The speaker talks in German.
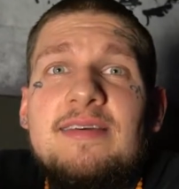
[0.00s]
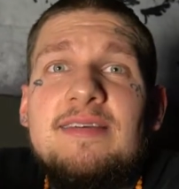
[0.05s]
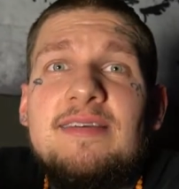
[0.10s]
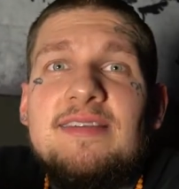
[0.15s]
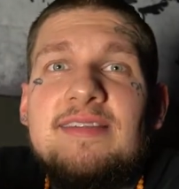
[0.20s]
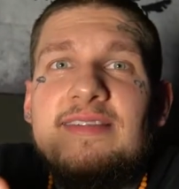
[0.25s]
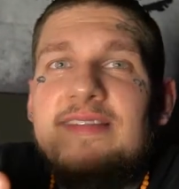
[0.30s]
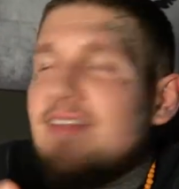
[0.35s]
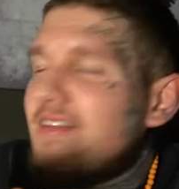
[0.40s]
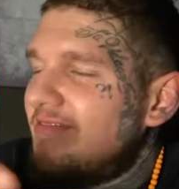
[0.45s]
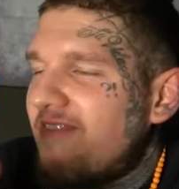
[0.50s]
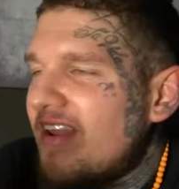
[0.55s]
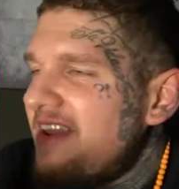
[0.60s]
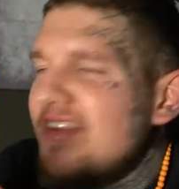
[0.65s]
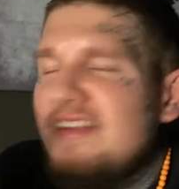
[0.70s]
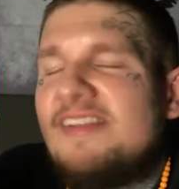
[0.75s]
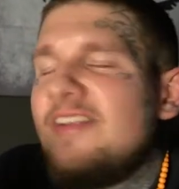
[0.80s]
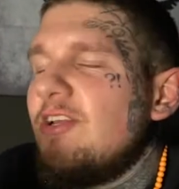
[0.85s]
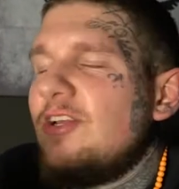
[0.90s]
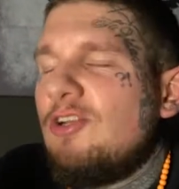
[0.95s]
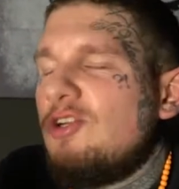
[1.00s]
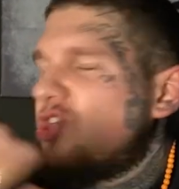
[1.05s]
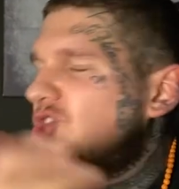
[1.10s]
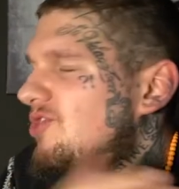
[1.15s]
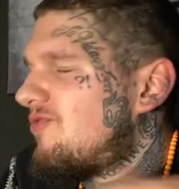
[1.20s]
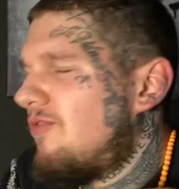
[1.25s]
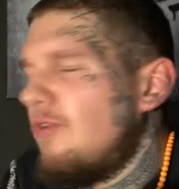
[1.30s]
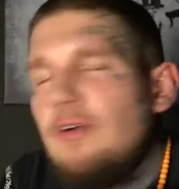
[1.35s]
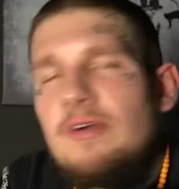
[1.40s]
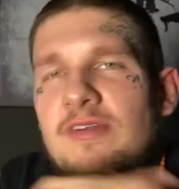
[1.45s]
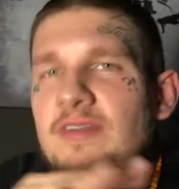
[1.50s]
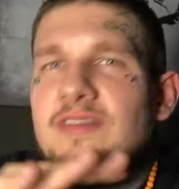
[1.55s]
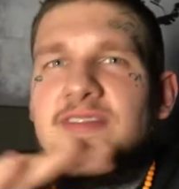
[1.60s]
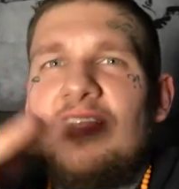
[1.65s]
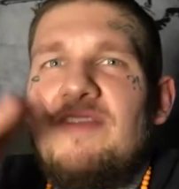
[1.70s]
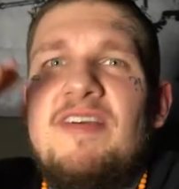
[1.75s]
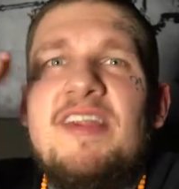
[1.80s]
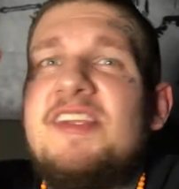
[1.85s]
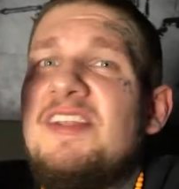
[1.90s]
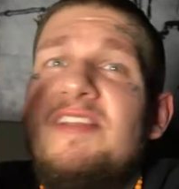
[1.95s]
Das, das werde ich, ich schwöre,
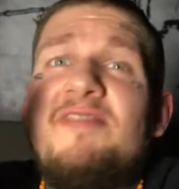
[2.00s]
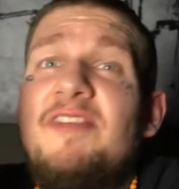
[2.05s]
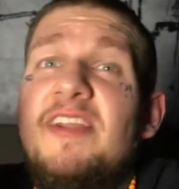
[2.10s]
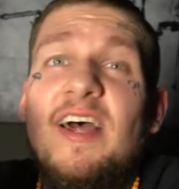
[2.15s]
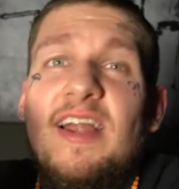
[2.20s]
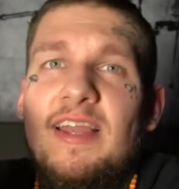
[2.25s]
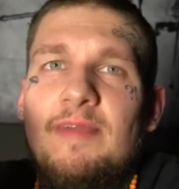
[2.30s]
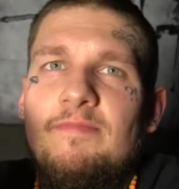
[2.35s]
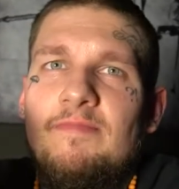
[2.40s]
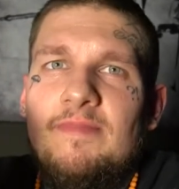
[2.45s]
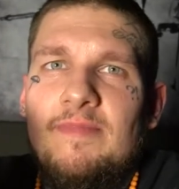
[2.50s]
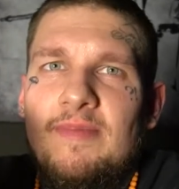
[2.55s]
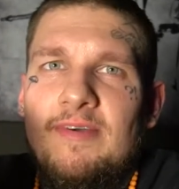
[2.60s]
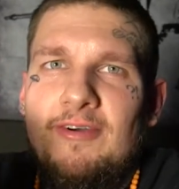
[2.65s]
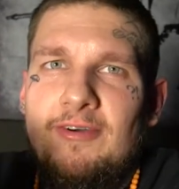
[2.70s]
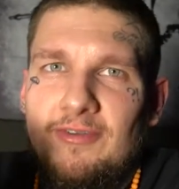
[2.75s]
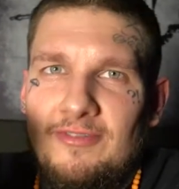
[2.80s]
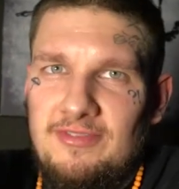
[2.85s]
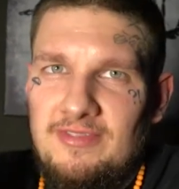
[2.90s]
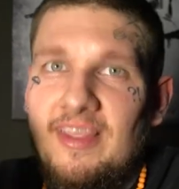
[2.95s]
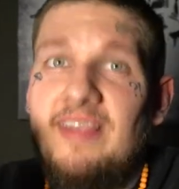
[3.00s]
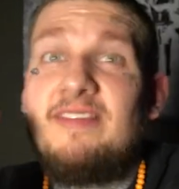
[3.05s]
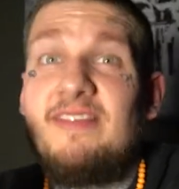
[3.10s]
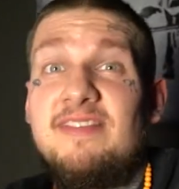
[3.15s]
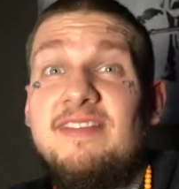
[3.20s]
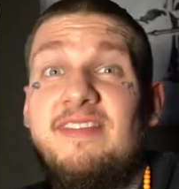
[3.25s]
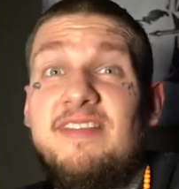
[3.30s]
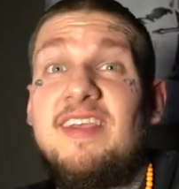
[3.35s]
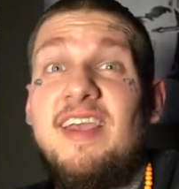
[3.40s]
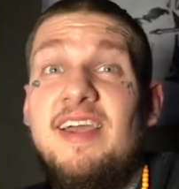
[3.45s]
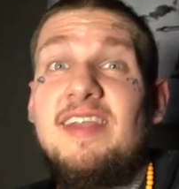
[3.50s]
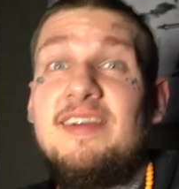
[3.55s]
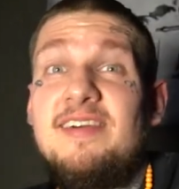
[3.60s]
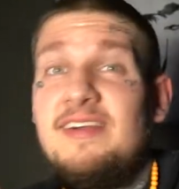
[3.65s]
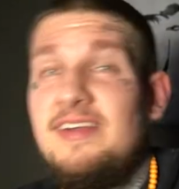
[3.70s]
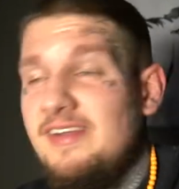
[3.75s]
das werde ich nie wieder erleben. Und das ist das Geile.